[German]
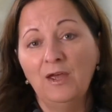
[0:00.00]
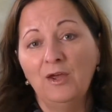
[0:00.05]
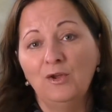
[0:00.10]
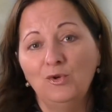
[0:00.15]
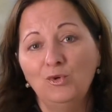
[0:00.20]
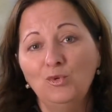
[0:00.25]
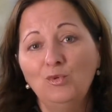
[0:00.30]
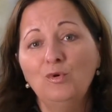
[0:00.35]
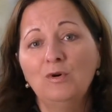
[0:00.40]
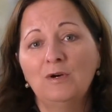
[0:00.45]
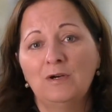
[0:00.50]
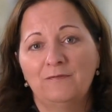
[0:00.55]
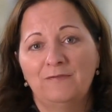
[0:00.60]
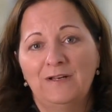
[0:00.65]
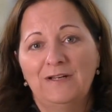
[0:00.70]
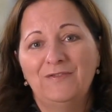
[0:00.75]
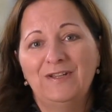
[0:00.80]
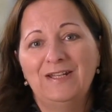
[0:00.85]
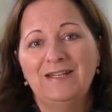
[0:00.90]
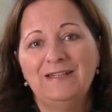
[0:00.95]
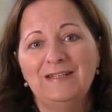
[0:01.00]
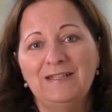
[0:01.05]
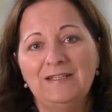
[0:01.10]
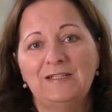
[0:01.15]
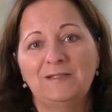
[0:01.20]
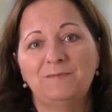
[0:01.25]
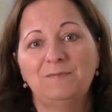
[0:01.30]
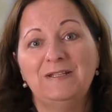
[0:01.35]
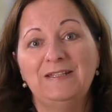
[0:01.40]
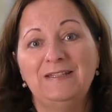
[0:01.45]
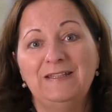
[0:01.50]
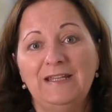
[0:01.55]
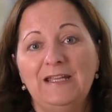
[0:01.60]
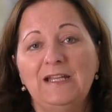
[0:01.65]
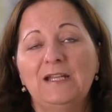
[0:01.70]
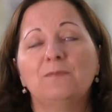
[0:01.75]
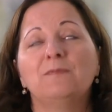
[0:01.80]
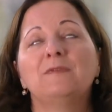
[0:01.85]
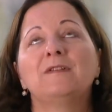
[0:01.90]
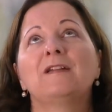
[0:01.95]
Nur weil wir nicht mit
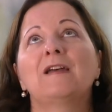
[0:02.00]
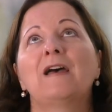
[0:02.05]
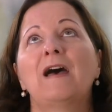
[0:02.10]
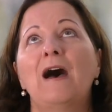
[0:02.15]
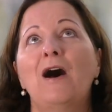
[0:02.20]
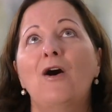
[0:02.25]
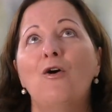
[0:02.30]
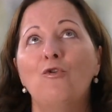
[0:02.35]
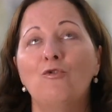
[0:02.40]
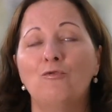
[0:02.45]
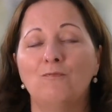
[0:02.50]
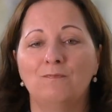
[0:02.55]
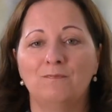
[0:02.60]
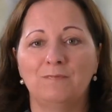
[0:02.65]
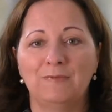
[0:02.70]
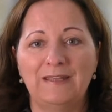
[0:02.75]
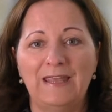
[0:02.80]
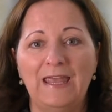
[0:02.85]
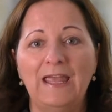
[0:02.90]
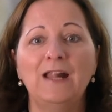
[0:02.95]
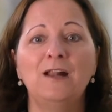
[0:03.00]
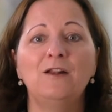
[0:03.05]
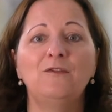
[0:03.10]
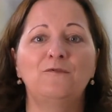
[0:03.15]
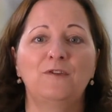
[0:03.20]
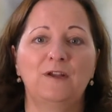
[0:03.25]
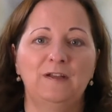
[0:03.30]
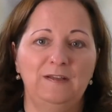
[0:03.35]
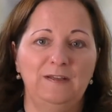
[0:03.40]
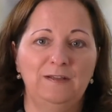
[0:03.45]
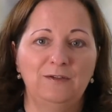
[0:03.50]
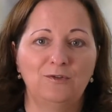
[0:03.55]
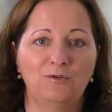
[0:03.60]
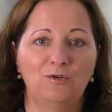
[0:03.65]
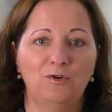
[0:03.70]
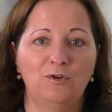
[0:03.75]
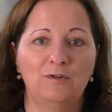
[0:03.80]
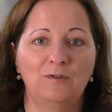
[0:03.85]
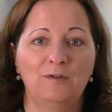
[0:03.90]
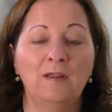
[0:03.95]
jedem Traum Geld verdienen
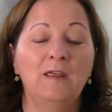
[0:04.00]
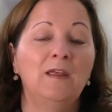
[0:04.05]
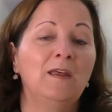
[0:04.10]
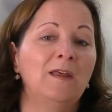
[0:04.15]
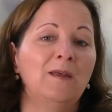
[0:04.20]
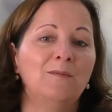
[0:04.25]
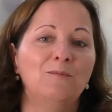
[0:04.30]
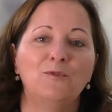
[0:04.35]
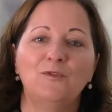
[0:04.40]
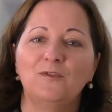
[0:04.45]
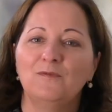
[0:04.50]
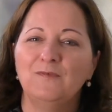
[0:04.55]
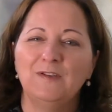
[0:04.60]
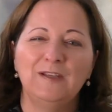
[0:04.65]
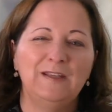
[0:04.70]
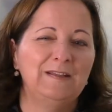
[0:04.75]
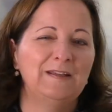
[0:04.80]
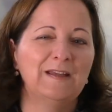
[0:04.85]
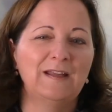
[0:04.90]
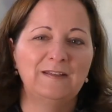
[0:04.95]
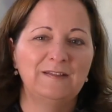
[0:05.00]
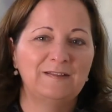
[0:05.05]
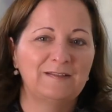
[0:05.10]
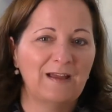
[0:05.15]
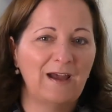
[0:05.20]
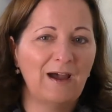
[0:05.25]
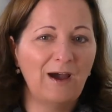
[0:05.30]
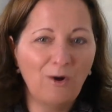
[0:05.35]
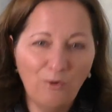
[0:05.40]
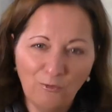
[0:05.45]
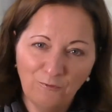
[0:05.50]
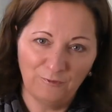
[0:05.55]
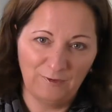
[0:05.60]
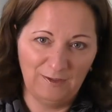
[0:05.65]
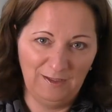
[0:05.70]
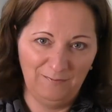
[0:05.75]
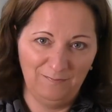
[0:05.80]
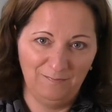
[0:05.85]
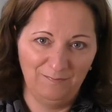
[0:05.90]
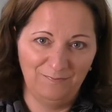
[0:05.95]
können, müssen wir ihn ja nicht
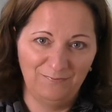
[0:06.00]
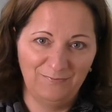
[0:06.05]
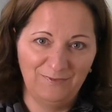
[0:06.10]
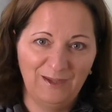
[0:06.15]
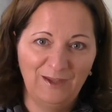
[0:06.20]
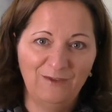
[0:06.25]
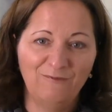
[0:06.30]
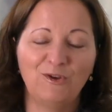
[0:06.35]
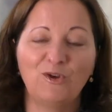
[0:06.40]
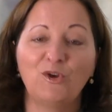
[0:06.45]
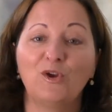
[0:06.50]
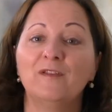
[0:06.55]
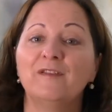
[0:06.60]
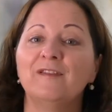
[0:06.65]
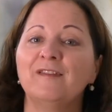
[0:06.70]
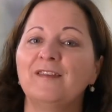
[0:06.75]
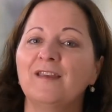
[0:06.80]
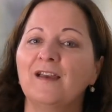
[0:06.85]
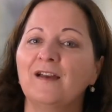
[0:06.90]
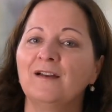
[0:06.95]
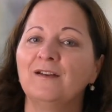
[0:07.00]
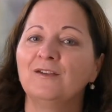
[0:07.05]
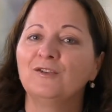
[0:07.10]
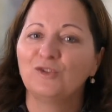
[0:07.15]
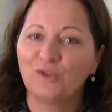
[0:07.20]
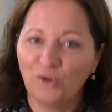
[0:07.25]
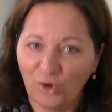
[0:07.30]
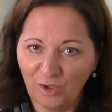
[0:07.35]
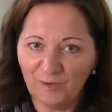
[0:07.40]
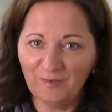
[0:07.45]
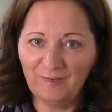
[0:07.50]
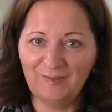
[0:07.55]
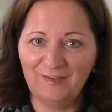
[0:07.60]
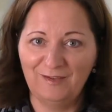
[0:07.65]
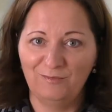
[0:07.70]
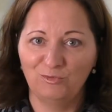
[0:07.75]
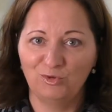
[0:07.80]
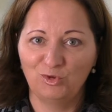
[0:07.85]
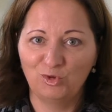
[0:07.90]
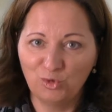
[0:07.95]
aufgeben. Wir können es ja
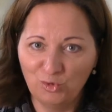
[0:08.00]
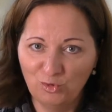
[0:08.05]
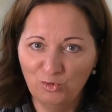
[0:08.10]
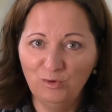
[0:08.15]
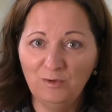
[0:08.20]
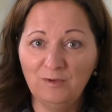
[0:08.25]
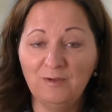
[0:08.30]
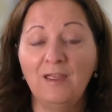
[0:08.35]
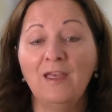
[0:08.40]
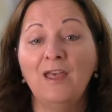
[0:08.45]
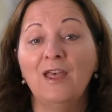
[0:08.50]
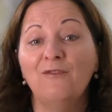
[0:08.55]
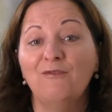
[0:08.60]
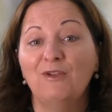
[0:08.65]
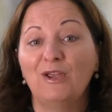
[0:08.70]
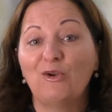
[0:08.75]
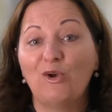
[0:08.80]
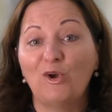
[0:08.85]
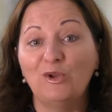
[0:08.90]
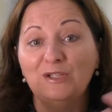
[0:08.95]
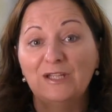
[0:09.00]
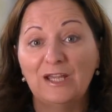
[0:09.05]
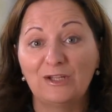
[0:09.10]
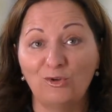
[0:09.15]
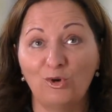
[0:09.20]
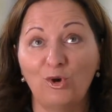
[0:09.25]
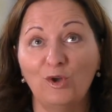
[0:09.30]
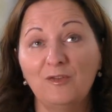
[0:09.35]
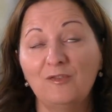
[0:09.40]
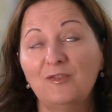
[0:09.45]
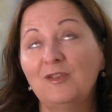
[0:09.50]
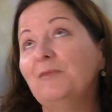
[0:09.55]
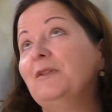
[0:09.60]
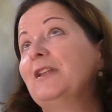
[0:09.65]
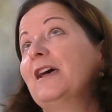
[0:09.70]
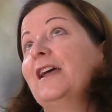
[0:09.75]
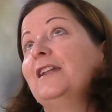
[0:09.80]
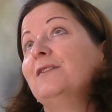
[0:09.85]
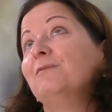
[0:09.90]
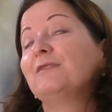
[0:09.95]
trotzdem tun. Wir können ja trotzdem
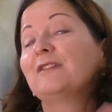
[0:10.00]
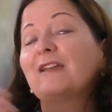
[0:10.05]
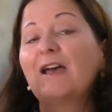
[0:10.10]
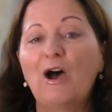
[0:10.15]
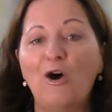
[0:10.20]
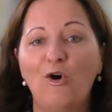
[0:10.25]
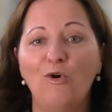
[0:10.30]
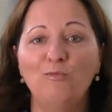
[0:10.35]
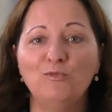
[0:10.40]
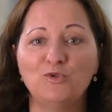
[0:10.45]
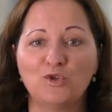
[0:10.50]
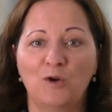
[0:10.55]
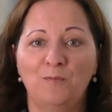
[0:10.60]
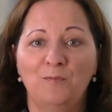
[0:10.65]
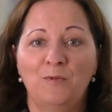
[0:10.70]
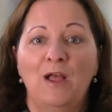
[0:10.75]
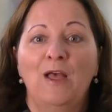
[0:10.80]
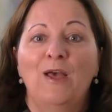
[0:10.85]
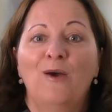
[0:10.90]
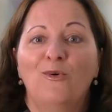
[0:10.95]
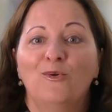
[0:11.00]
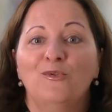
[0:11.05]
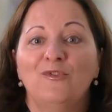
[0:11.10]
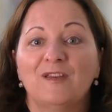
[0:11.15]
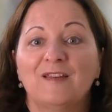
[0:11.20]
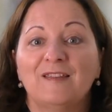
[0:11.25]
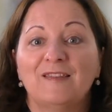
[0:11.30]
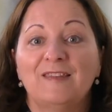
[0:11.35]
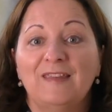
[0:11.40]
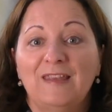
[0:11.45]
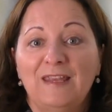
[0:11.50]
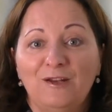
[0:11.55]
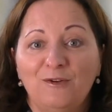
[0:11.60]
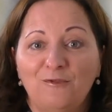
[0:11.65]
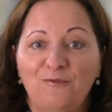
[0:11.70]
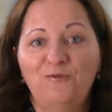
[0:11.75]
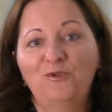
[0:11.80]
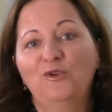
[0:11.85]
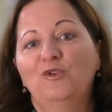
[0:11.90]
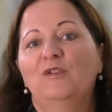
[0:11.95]
mit einem Traumjob unsere Seele
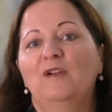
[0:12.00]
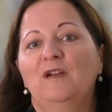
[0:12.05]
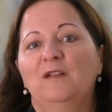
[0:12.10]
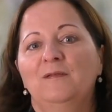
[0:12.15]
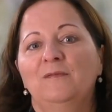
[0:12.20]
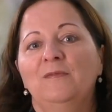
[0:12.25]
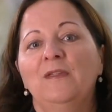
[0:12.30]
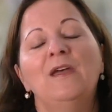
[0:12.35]
füttern.